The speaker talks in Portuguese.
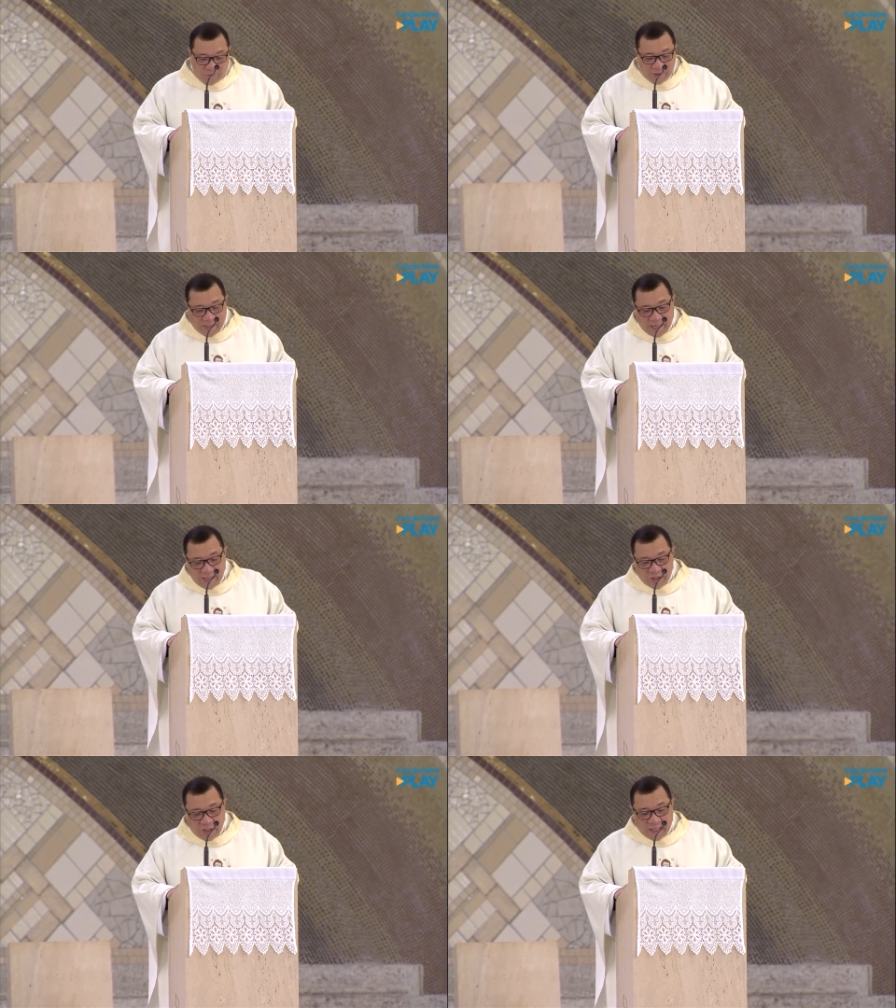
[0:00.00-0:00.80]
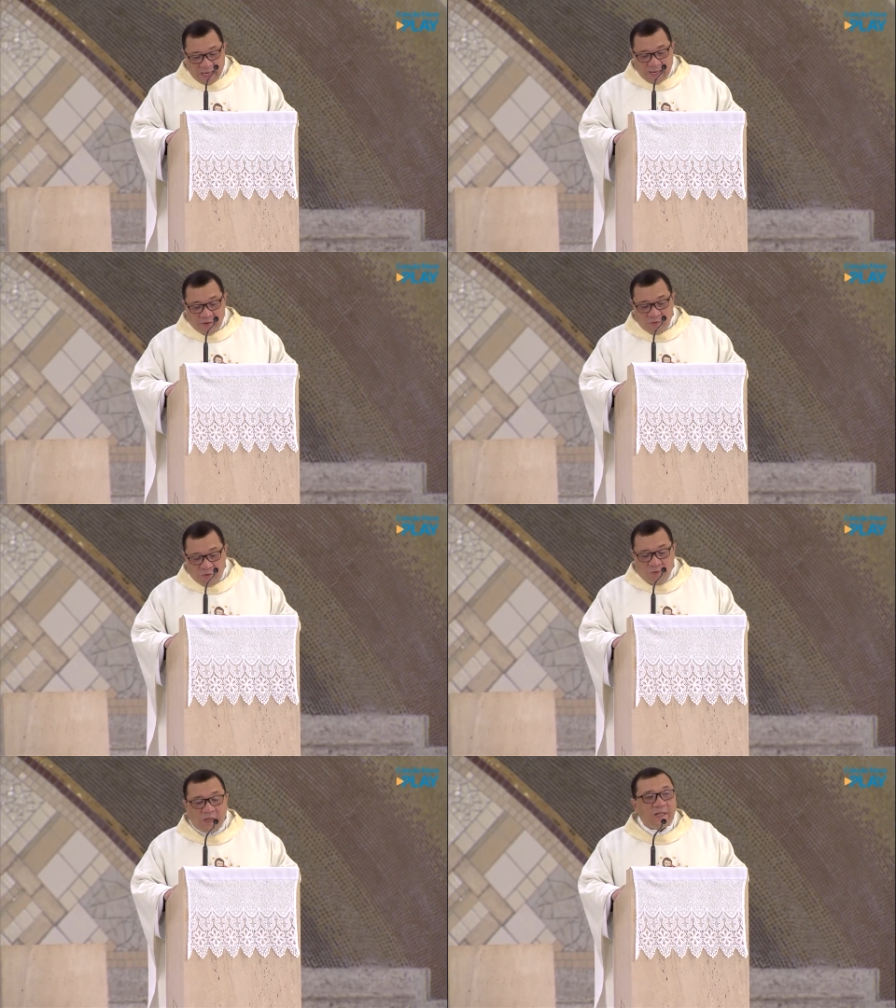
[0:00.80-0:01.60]
vos será
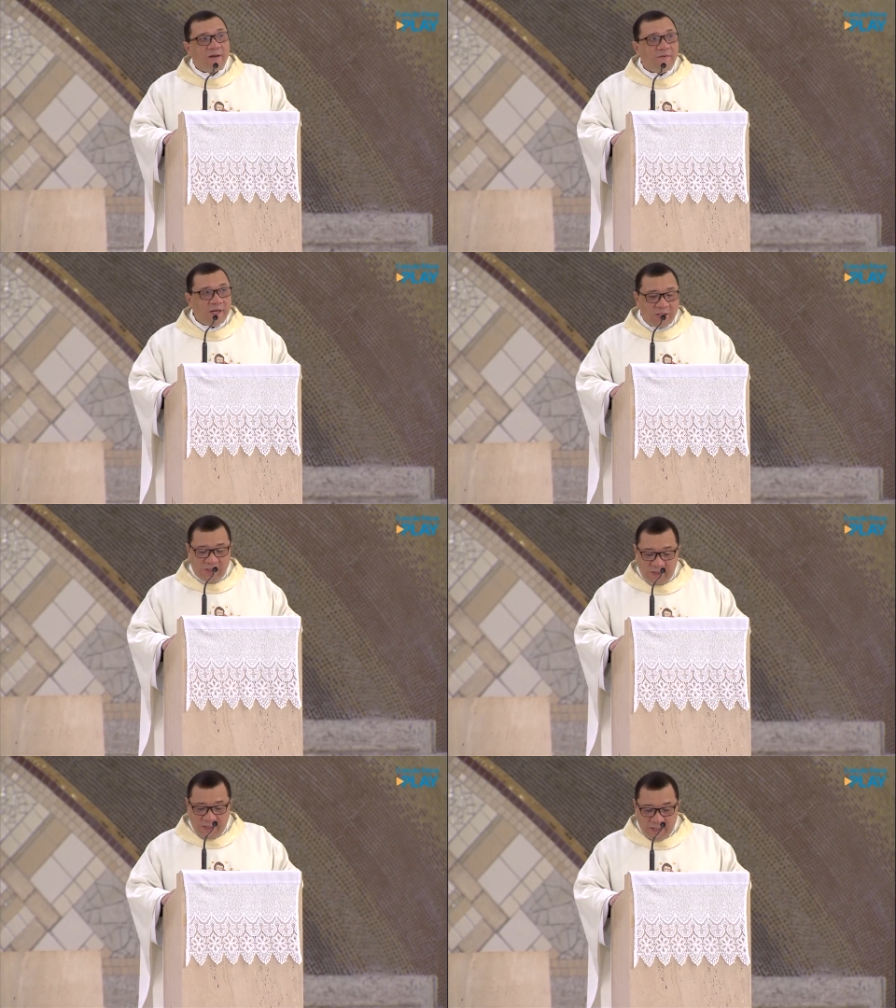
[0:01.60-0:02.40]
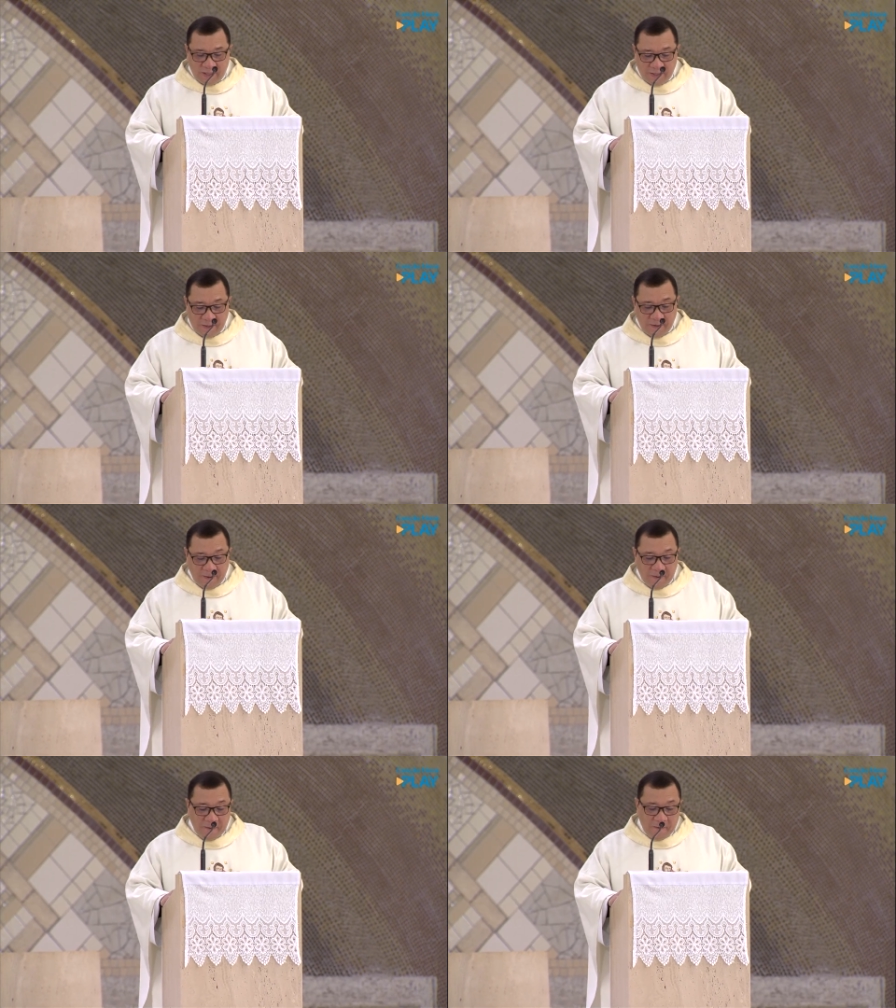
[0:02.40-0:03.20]
indicado o que deveis dizer.
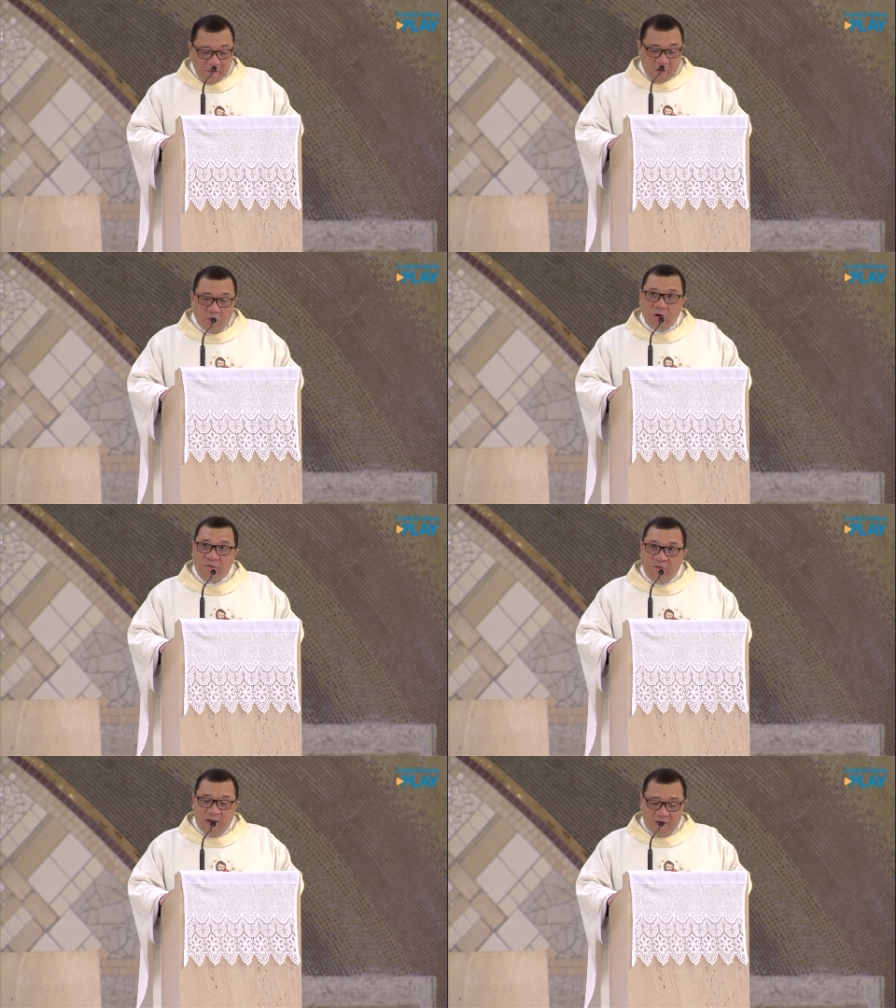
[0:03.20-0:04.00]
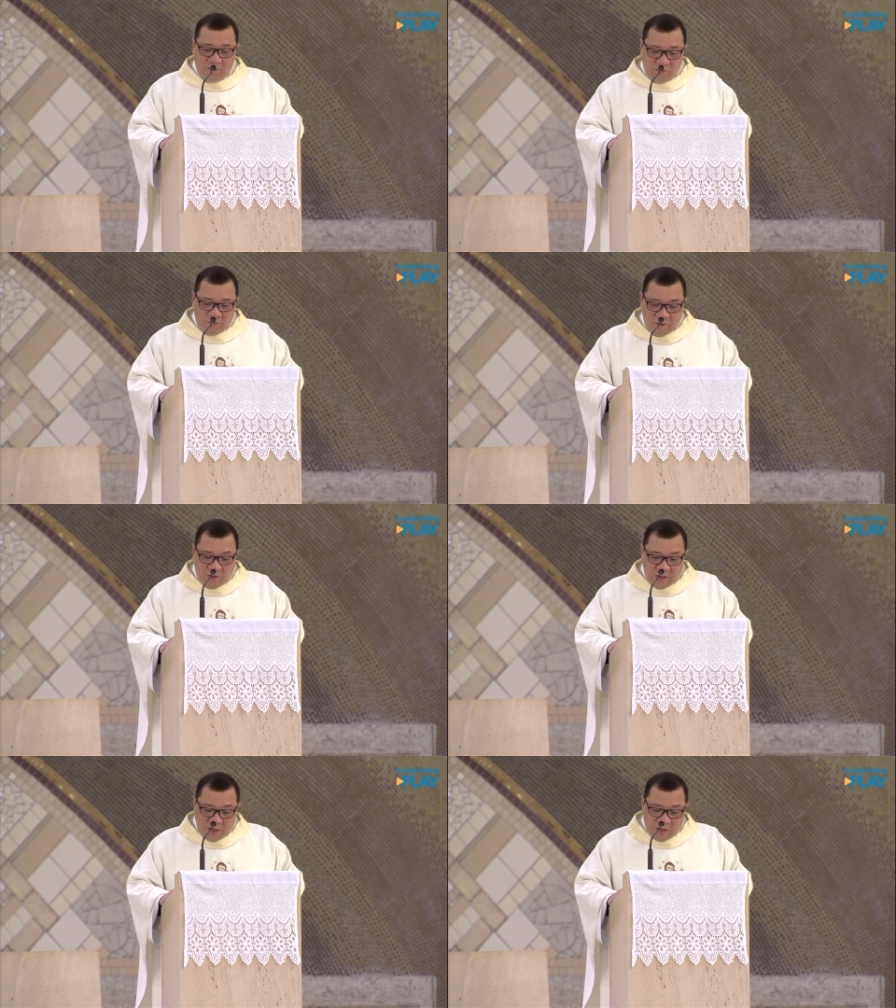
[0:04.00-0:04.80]
Com efeito,
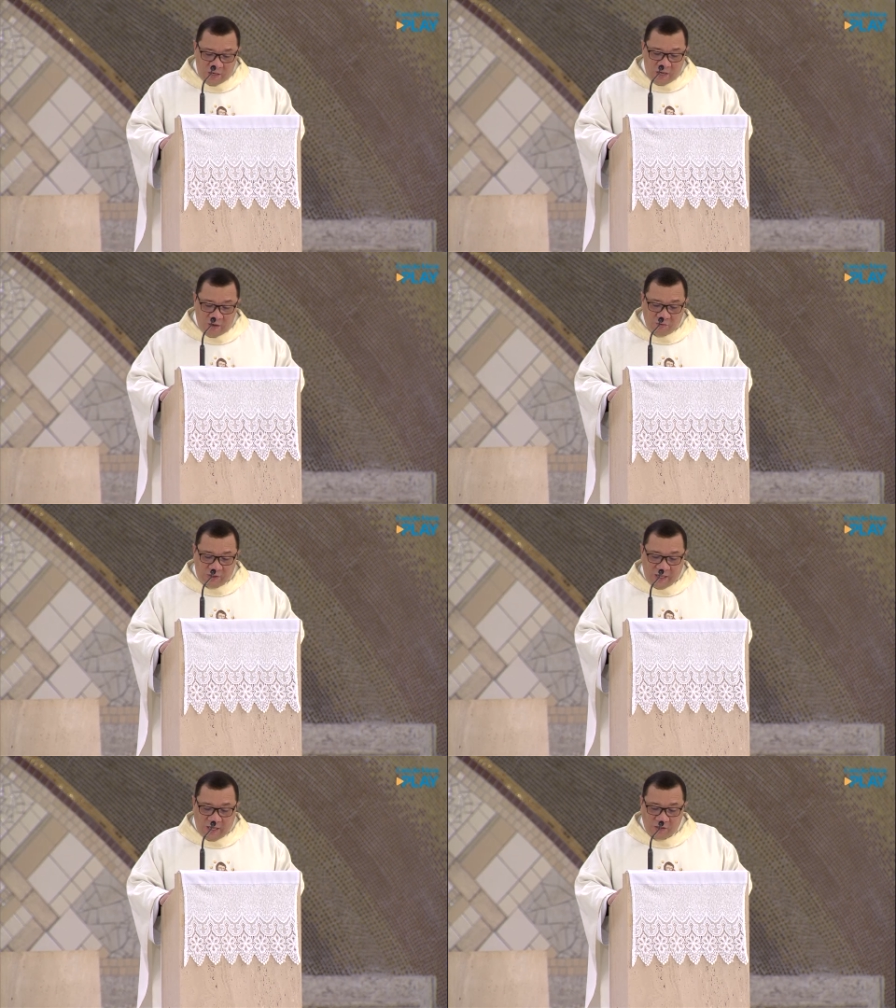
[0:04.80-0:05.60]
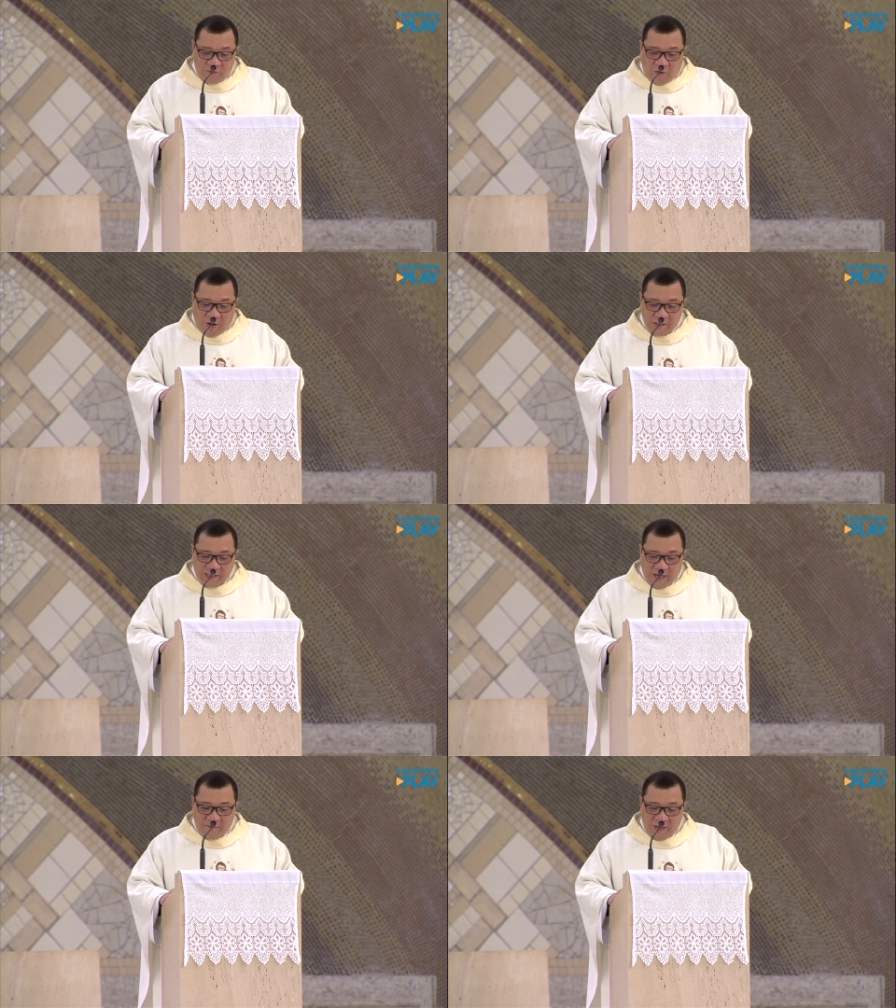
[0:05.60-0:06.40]
não sereis vós
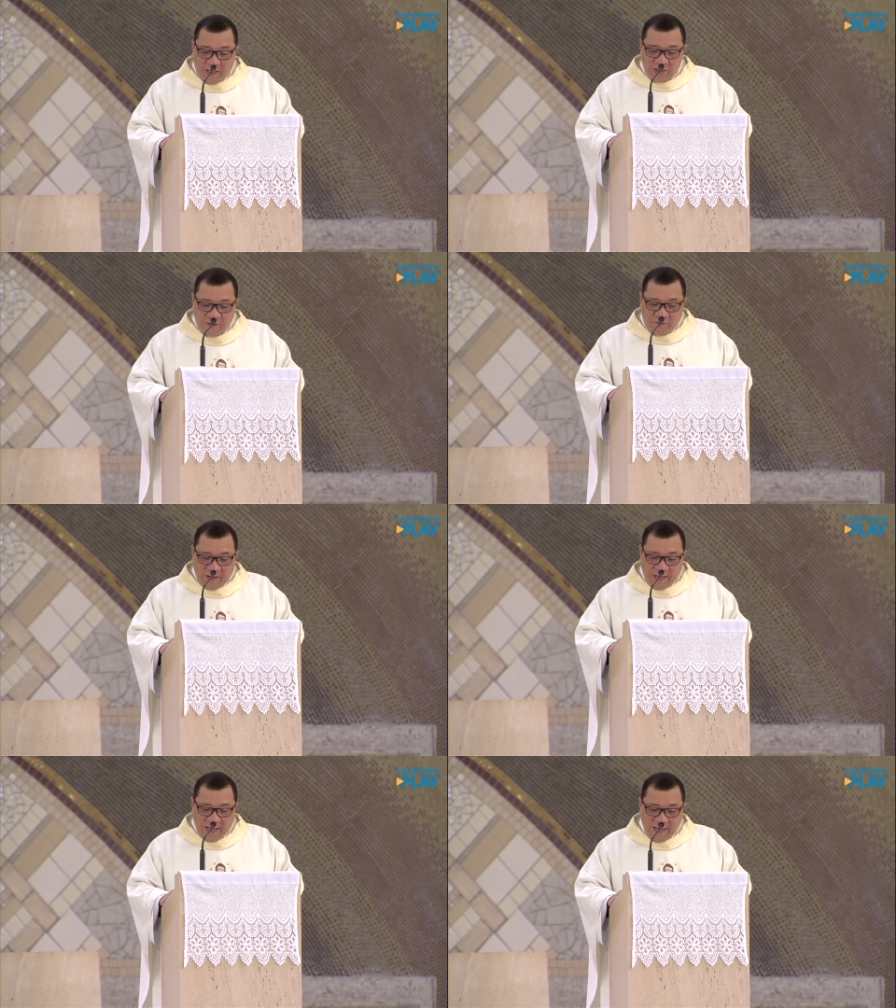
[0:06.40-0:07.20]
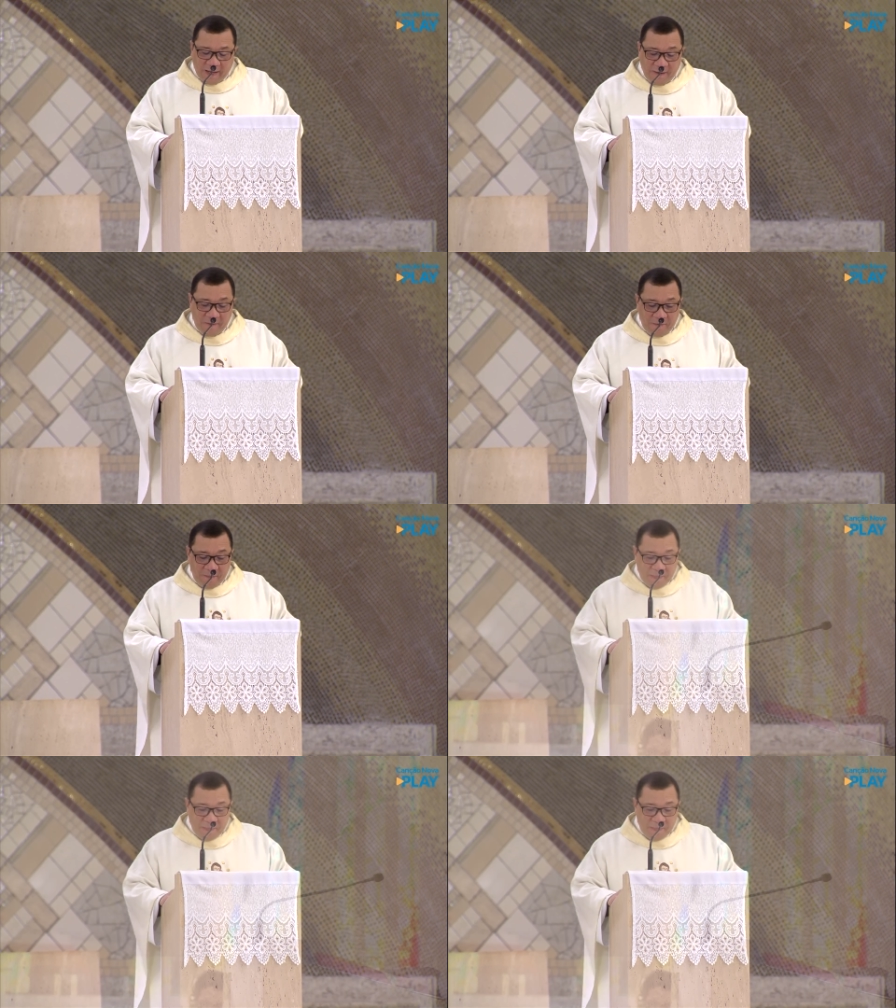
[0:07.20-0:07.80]
que havereis de falar,